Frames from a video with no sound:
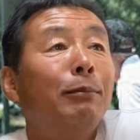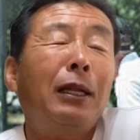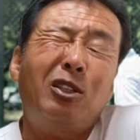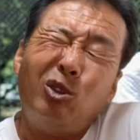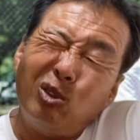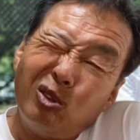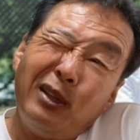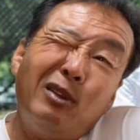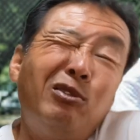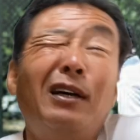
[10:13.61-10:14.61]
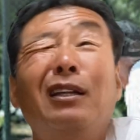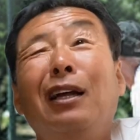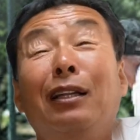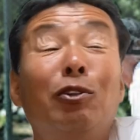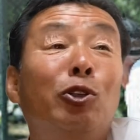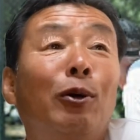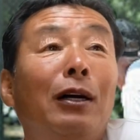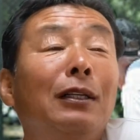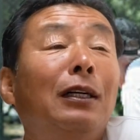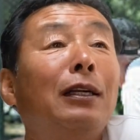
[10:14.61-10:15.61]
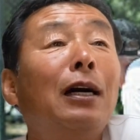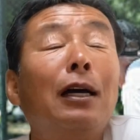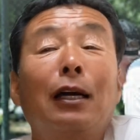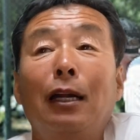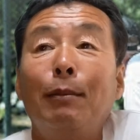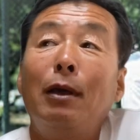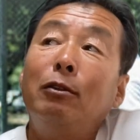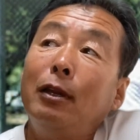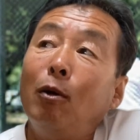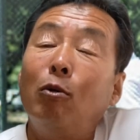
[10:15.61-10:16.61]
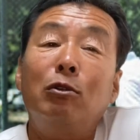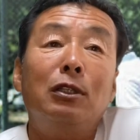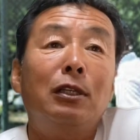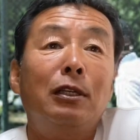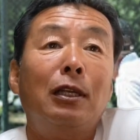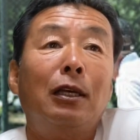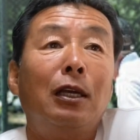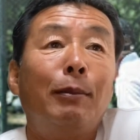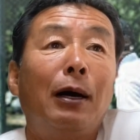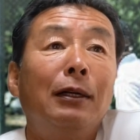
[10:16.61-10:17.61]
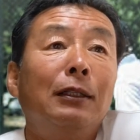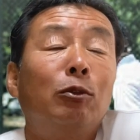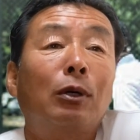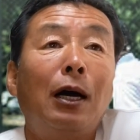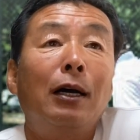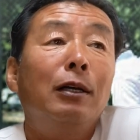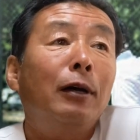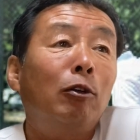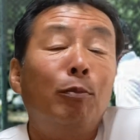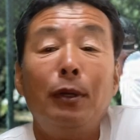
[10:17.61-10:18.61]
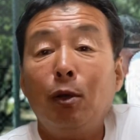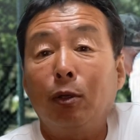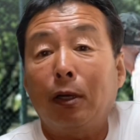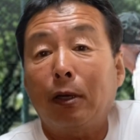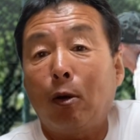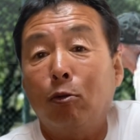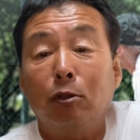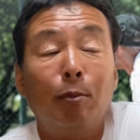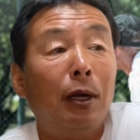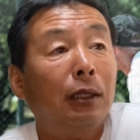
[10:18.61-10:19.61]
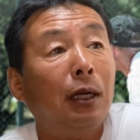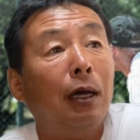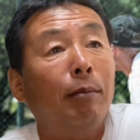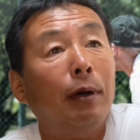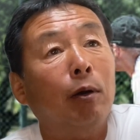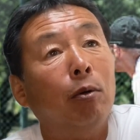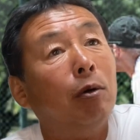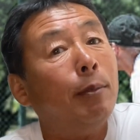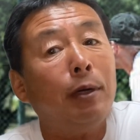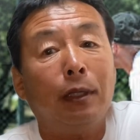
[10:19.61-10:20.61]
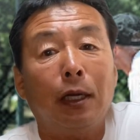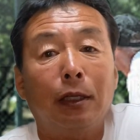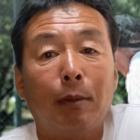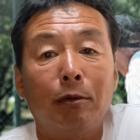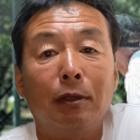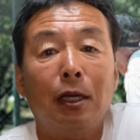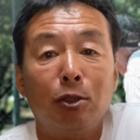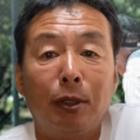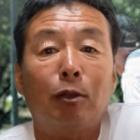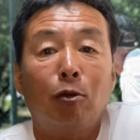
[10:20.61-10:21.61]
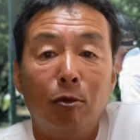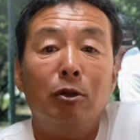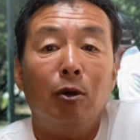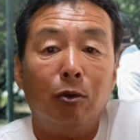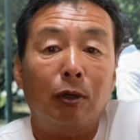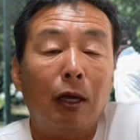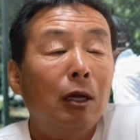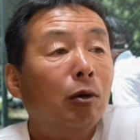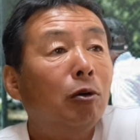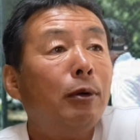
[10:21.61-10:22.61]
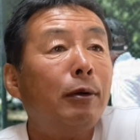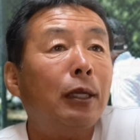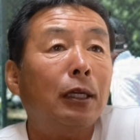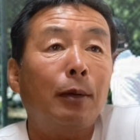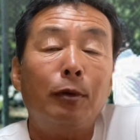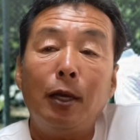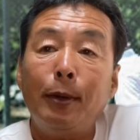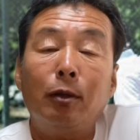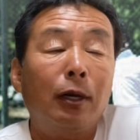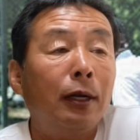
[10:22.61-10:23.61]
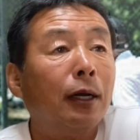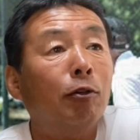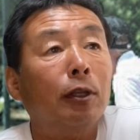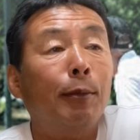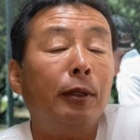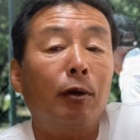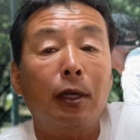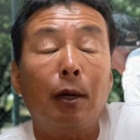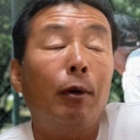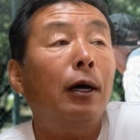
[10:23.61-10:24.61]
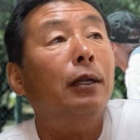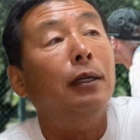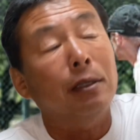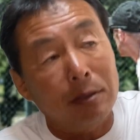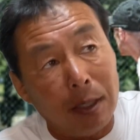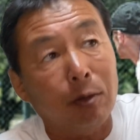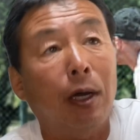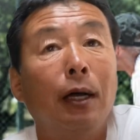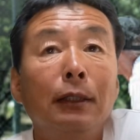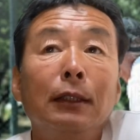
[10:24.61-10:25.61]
まだちょっとそこまで不安だなっていう人は、何回かね、メールでね、お送りしていただければとか、あの、ビデオとか送ってもらったら、まあ、このレベルだったら多分大丈夫だと思うよとか、このレベルだったら一回プライベートかなんか受けてもらった方がいいかもわかんないですねとか、